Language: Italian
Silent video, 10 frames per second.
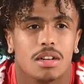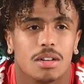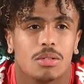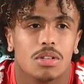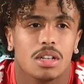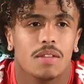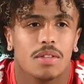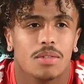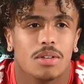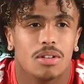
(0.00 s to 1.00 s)
quindi
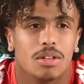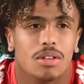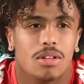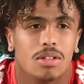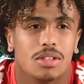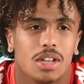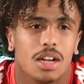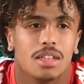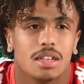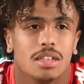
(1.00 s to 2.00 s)
avevo già
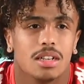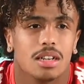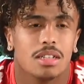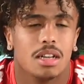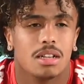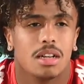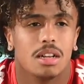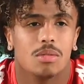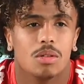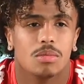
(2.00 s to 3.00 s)
la tecnica di saltare
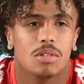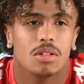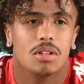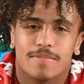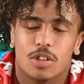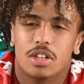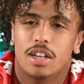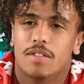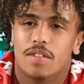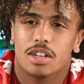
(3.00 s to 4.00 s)
l'uomo. Non
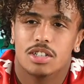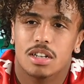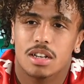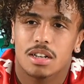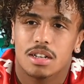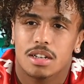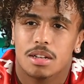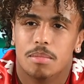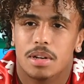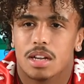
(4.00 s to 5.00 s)
è facile,
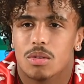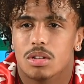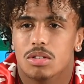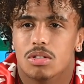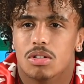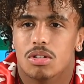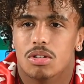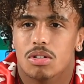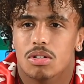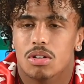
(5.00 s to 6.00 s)
perché
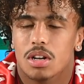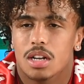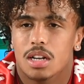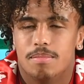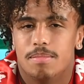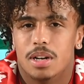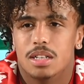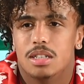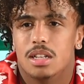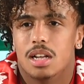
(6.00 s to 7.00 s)
quando
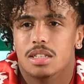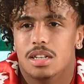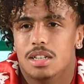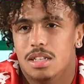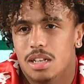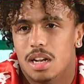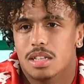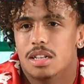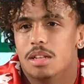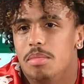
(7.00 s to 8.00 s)
passi dalla serie D alla
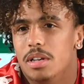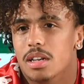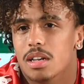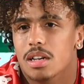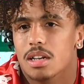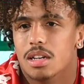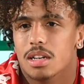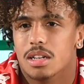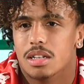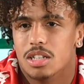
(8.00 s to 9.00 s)
serie B
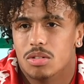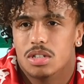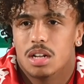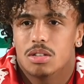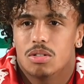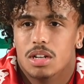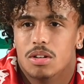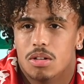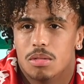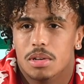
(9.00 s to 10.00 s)
c'è un salto
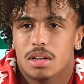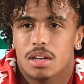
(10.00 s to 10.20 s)
enorme.